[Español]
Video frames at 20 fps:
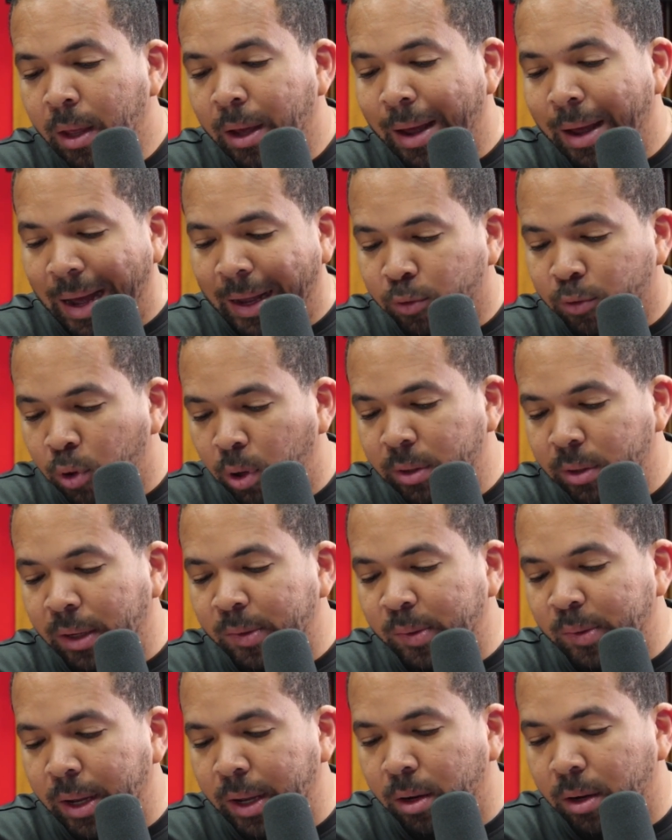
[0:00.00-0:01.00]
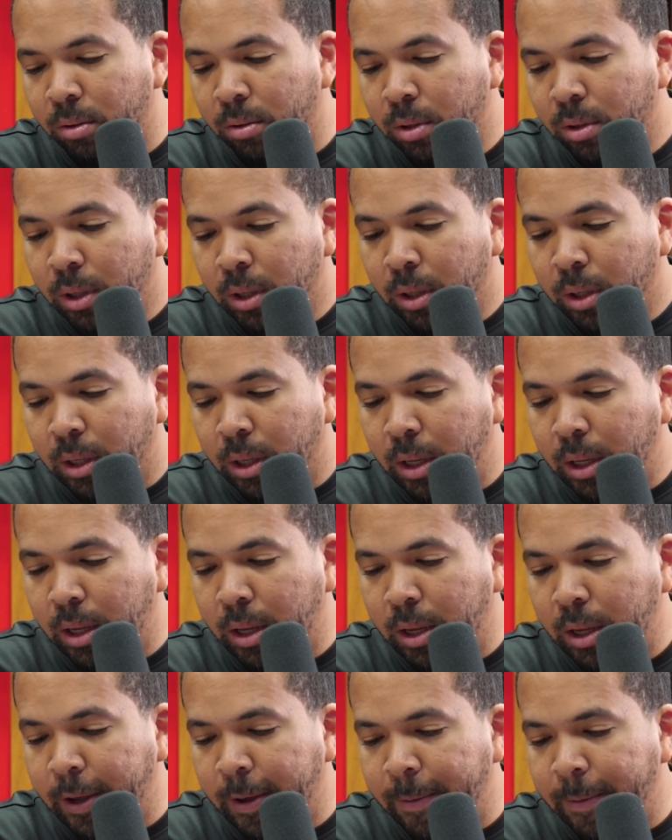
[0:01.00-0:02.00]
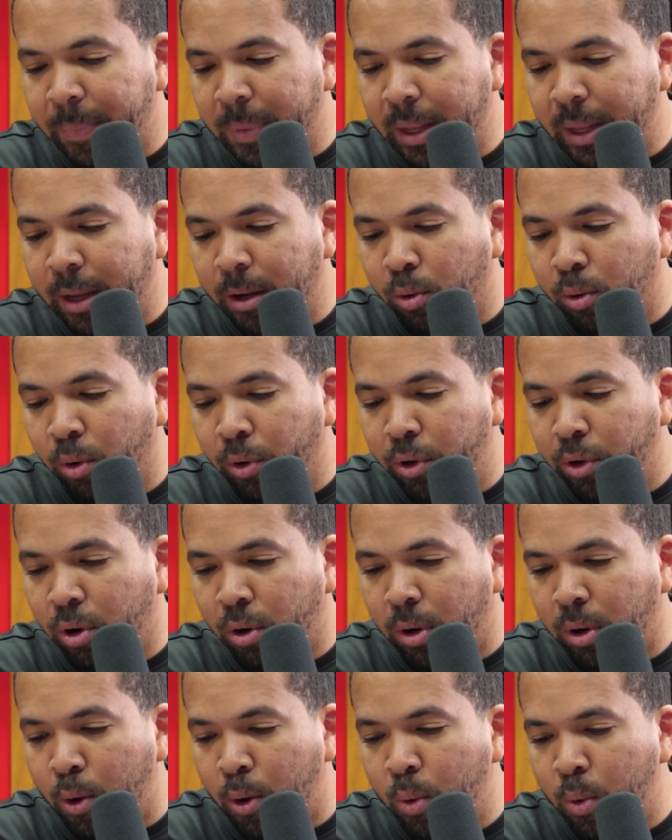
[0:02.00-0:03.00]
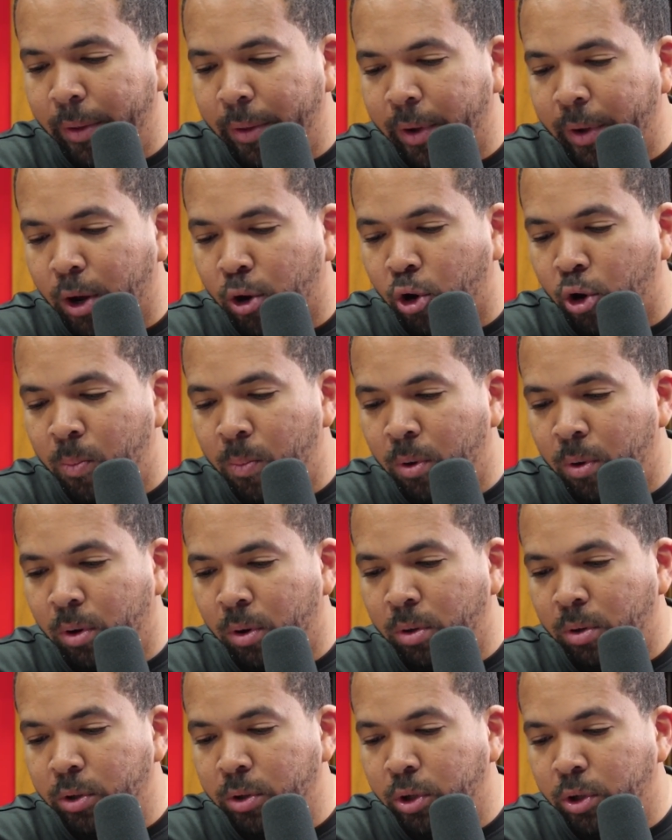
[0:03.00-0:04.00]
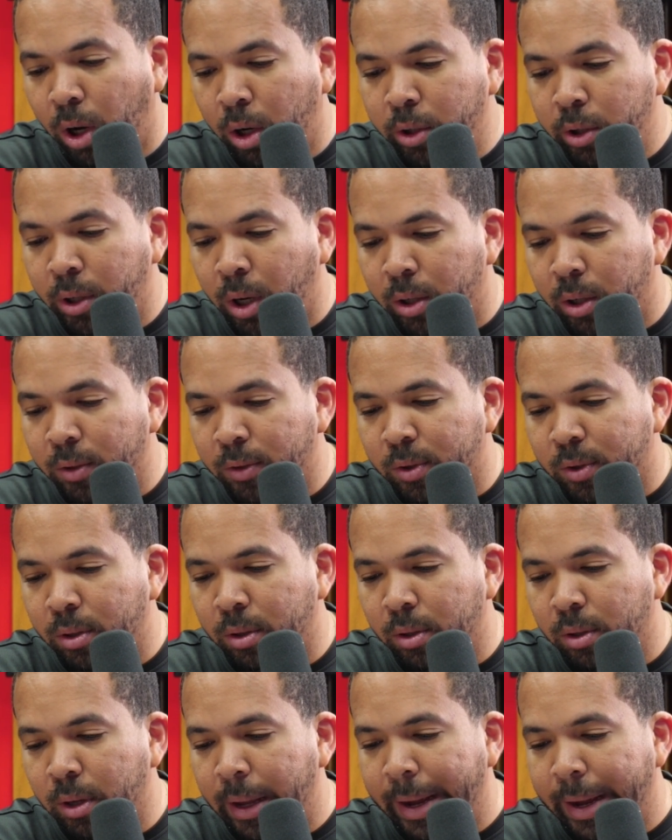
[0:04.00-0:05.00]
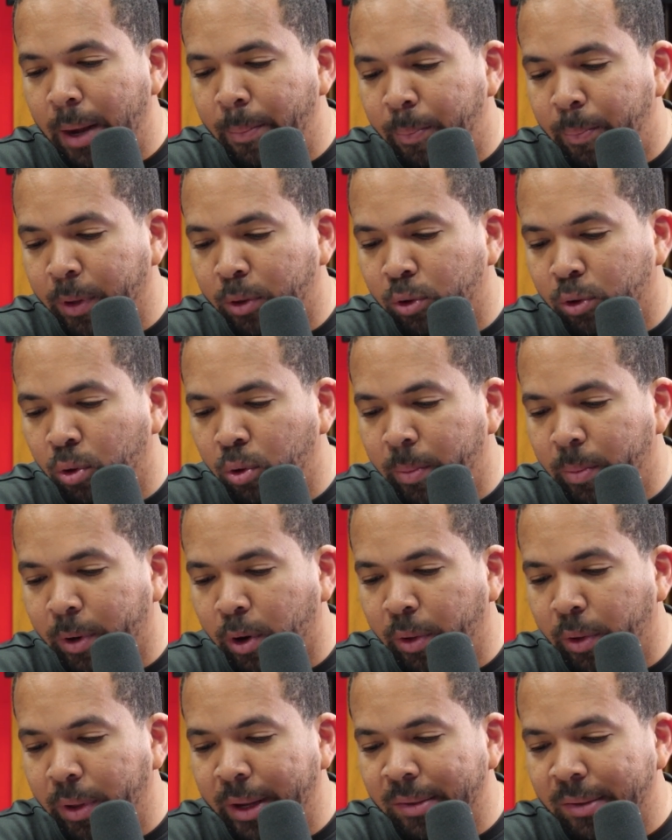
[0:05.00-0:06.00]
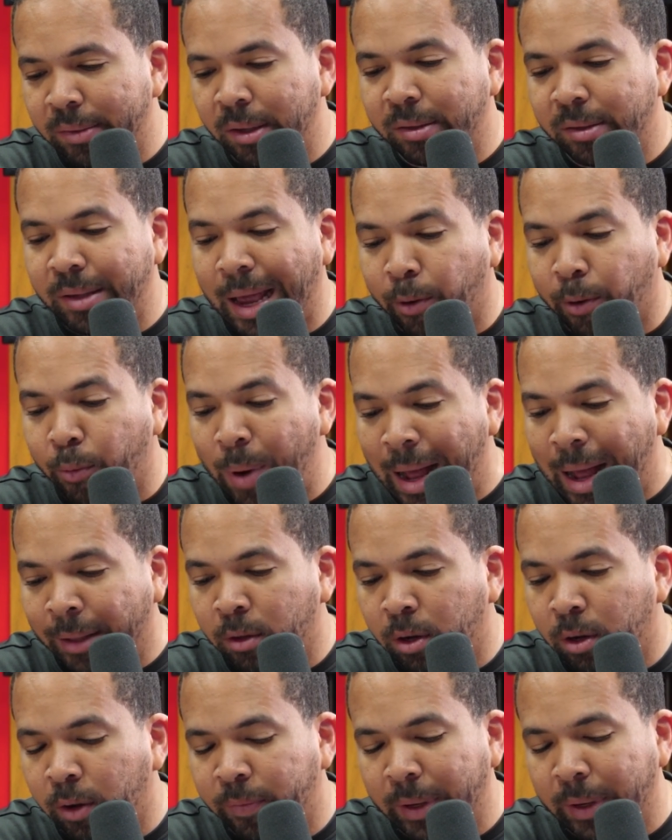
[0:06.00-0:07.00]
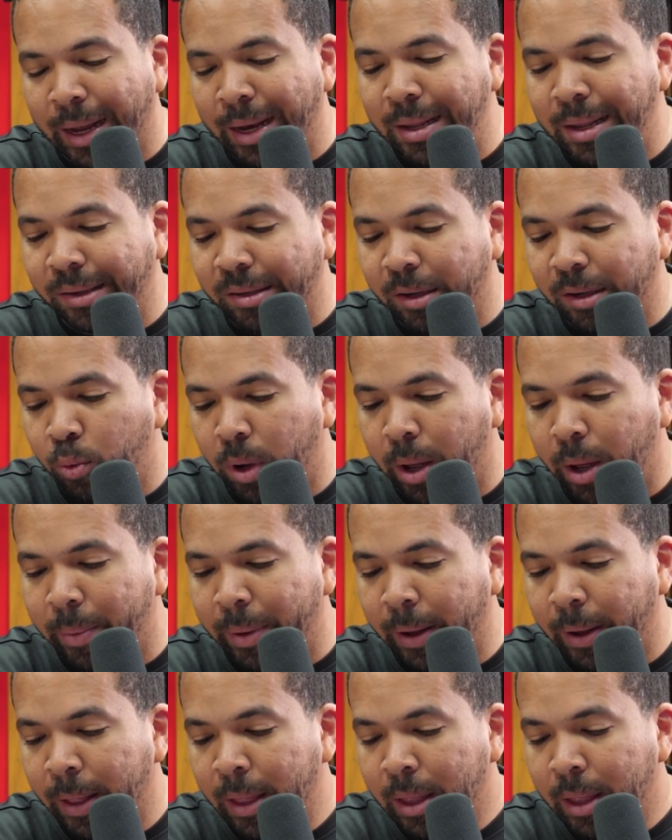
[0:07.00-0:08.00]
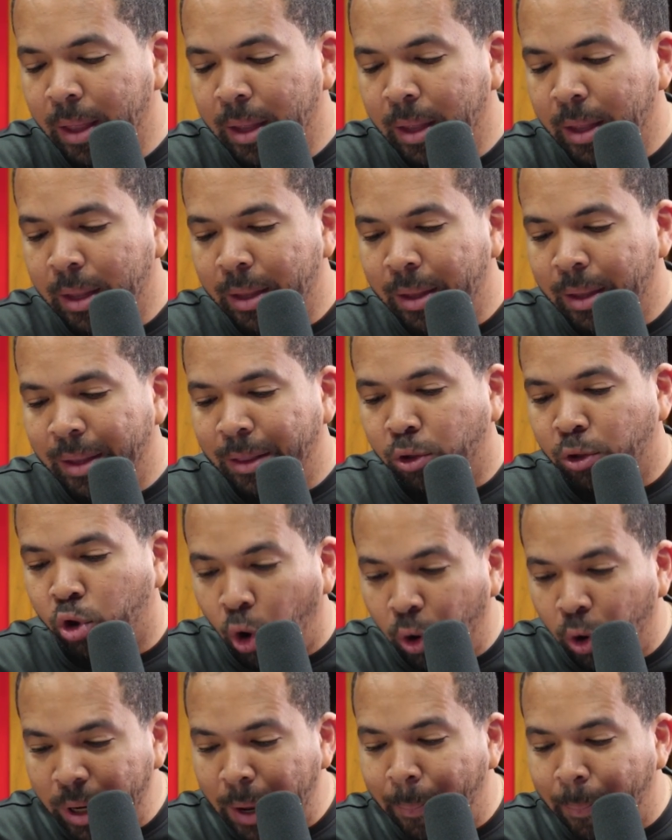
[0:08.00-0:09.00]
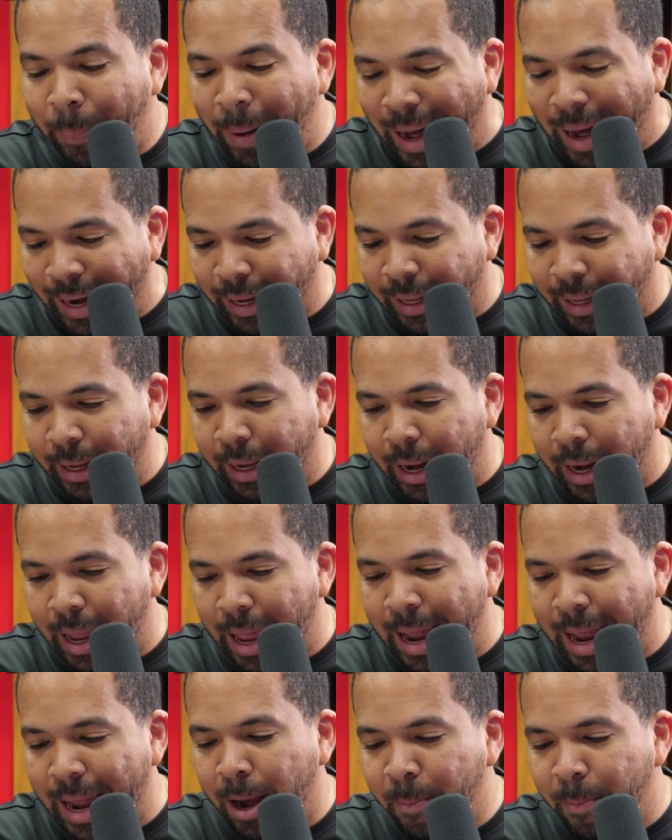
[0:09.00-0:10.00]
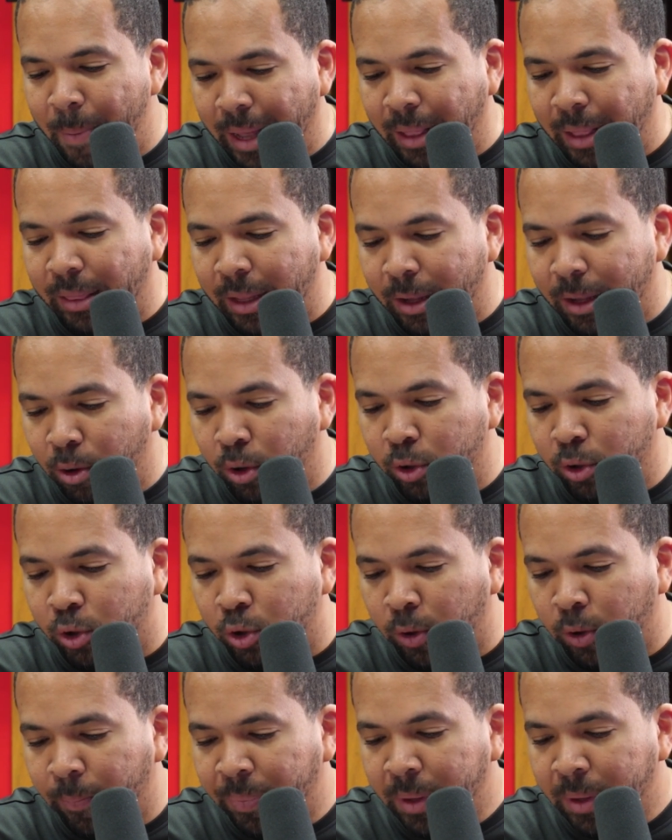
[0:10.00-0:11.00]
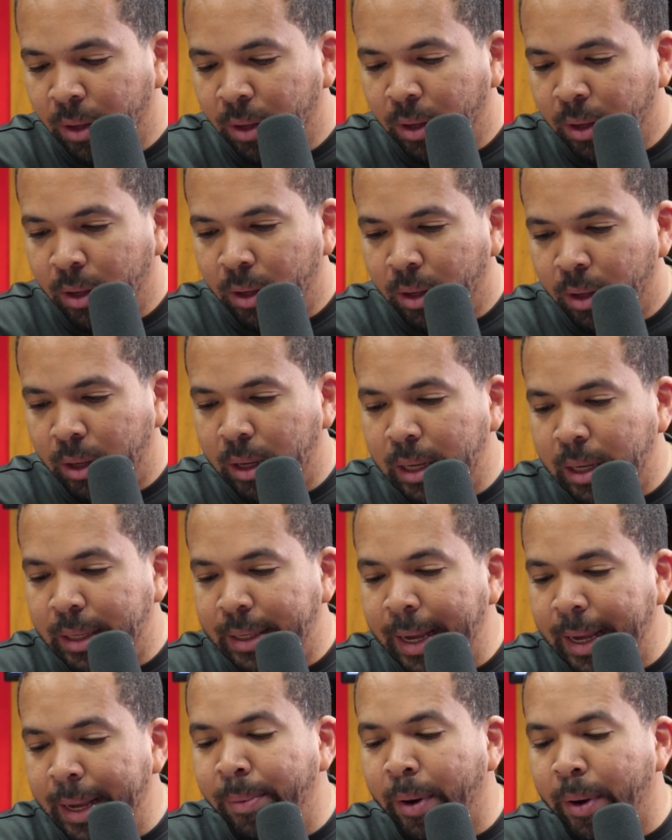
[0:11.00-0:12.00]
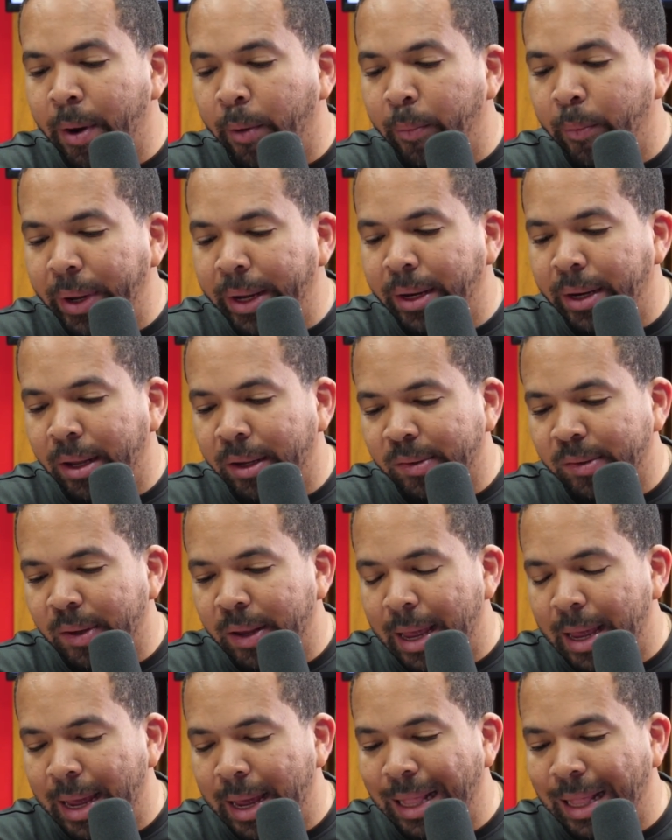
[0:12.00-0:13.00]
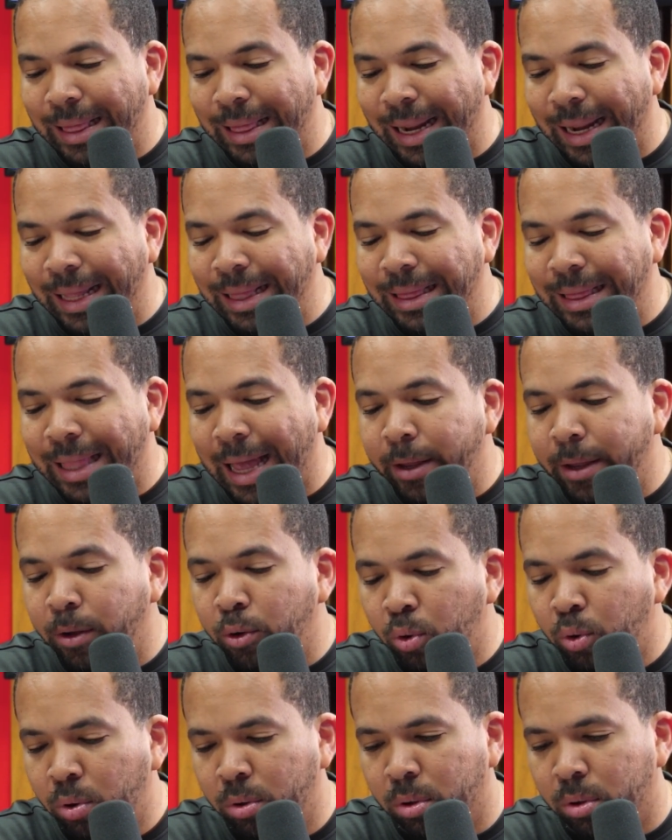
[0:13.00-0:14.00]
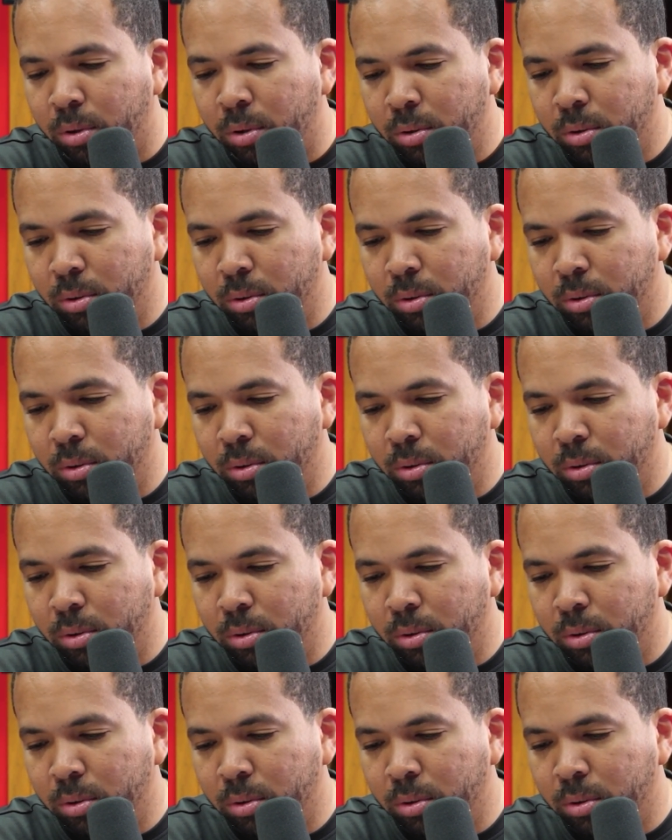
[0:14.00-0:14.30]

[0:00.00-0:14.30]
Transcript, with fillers: Gasol tercero, y incluyó a jugadores como Joe Johnson en el puesto número 10, Zach Randolph en el 19, Tony Parker en el 28 mm. y Gilbert Arvinas en el 31.